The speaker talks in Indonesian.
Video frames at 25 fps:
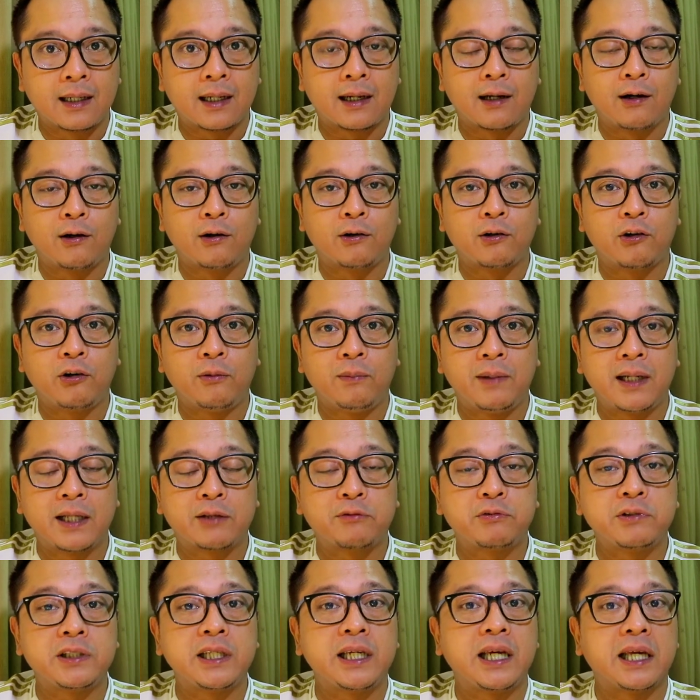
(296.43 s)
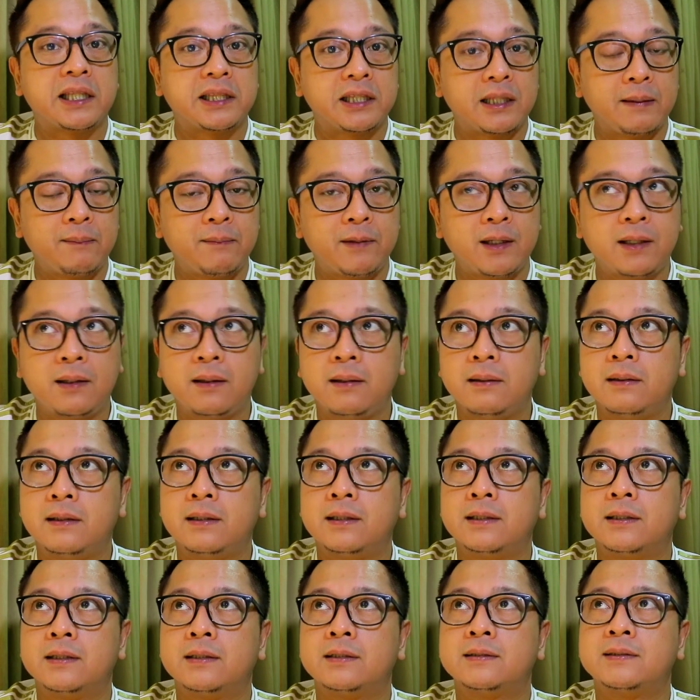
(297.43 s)
Kalau gue melihat tuh tiga tim ini
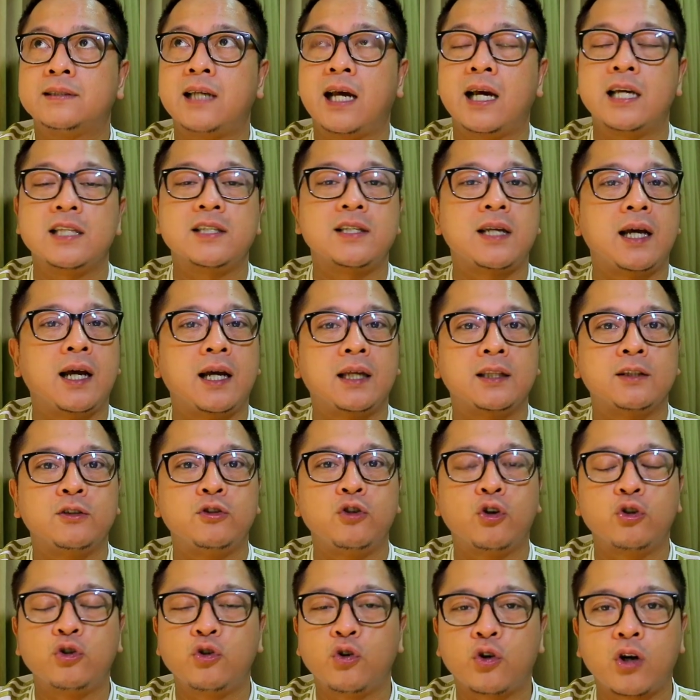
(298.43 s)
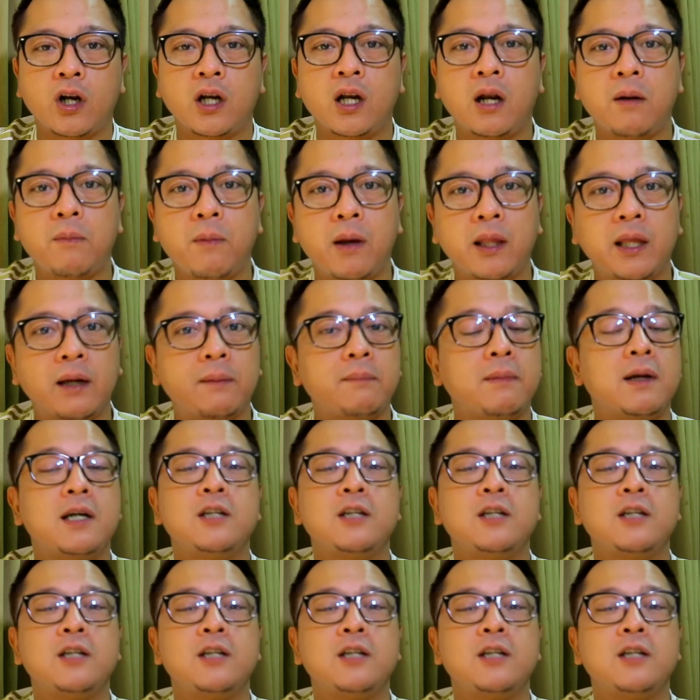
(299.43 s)
eh, sangat-sangat jor-joran dan banyak